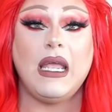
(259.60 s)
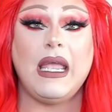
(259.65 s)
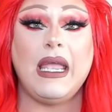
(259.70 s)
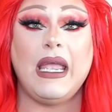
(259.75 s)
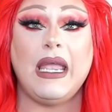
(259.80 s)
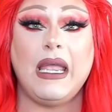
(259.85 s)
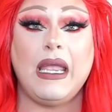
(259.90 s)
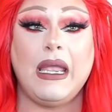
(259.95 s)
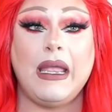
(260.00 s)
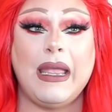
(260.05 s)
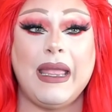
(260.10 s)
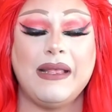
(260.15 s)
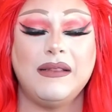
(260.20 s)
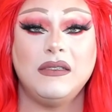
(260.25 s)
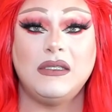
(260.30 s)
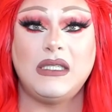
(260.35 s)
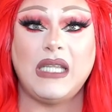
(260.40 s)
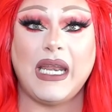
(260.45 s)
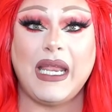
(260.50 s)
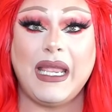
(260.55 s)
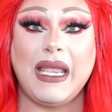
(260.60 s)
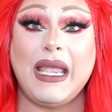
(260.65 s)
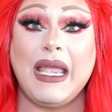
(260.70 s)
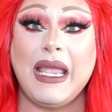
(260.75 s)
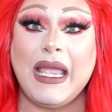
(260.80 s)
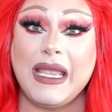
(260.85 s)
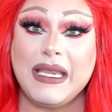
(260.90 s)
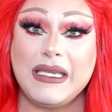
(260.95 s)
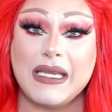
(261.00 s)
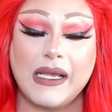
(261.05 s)
eh, entre
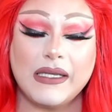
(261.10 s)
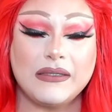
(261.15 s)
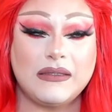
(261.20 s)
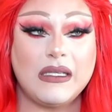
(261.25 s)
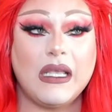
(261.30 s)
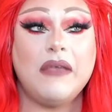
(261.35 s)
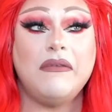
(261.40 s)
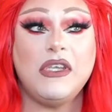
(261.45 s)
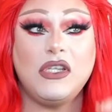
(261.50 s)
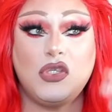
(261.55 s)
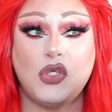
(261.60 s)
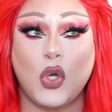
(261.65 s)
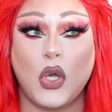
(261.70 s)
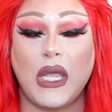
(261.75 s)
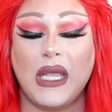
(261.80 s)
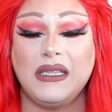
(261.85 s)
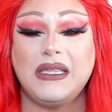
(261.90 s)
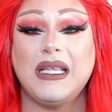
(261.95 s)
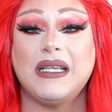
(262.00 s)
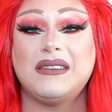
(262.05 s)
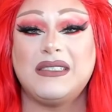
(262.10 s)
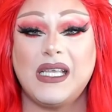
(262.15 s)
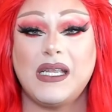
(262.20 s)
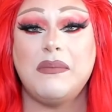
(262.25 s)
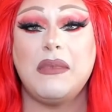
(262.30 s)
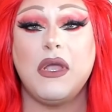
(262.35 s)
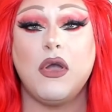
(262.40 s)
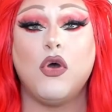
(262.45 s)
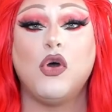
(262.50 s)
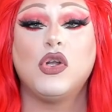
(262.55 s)
ellas. He visto gente
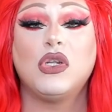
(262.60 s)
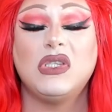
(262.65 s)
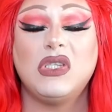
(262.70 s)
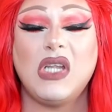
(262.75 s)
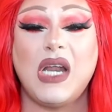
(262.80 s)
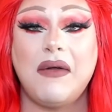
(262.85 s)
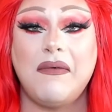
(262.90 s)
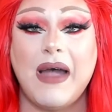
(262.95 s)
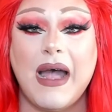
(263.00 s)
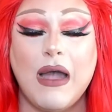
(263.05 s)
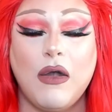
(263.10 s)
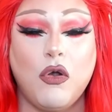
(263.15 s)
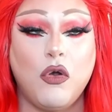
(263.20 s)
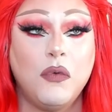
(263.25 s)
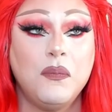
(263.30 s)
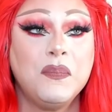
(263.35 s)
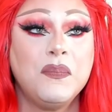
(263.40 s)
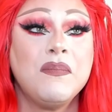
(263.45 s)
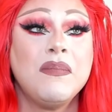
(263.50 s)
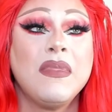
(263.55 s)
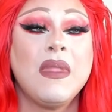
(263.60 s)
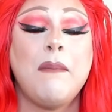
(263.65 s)
hacer mejor trabajo